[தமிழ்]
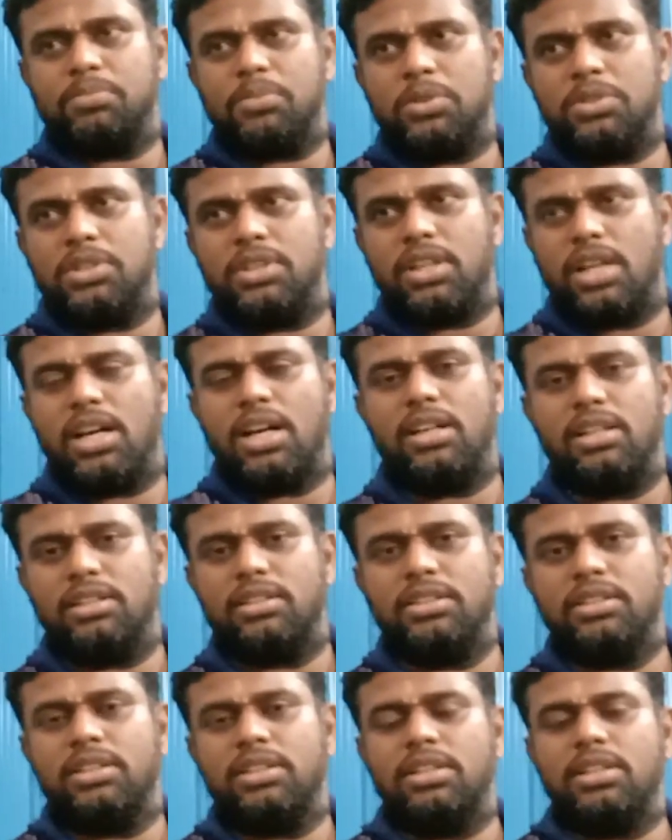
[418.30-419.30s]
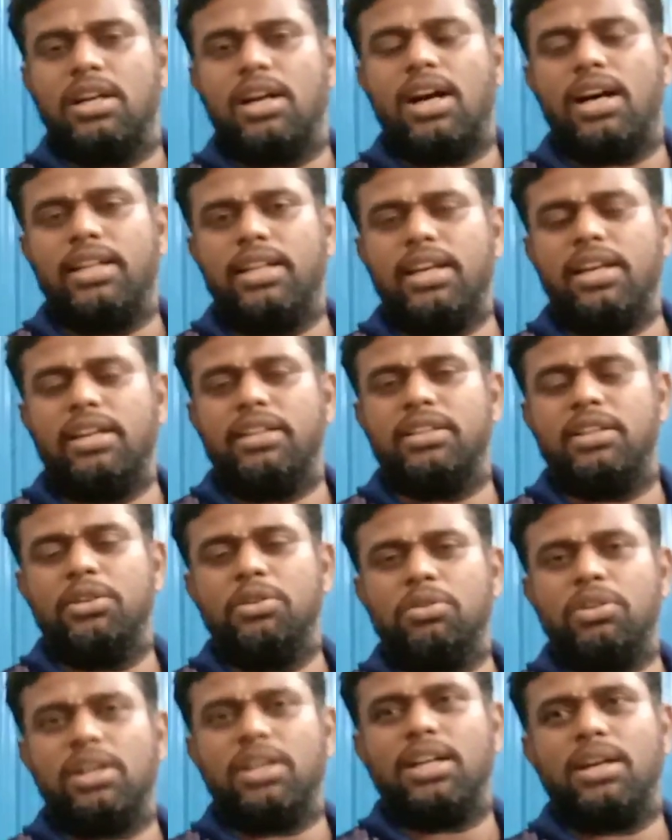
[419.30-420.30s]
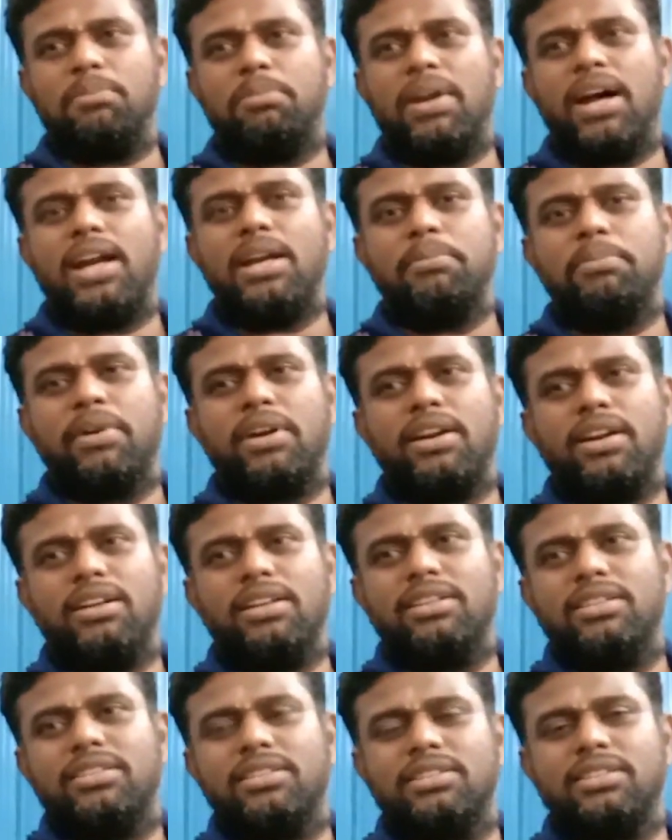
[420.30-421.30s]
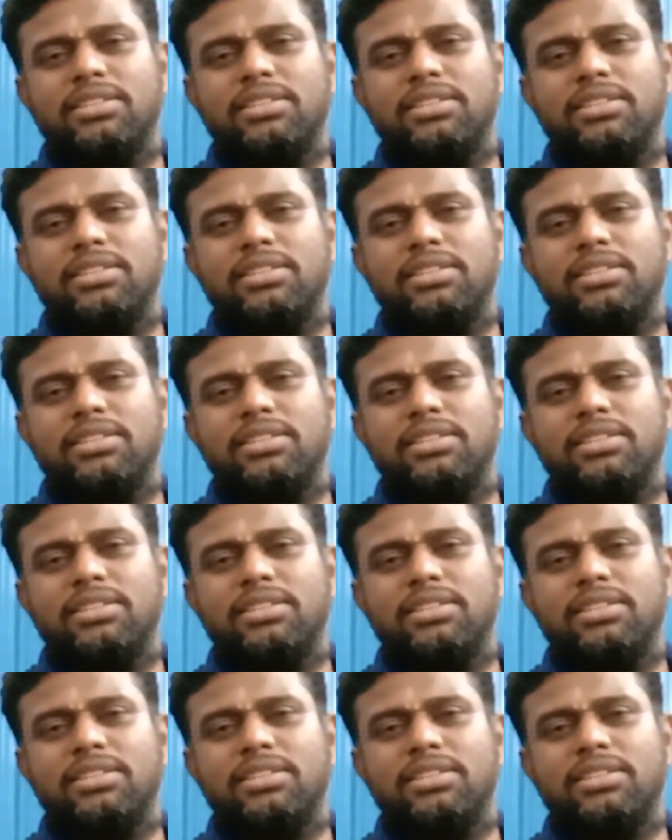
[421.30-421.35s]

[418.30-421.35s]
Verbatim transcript: புரிஞ்சுங்களா அதே இந்த நியூட்ரல் கிரிப்பில் ஆடி பாருங்கள்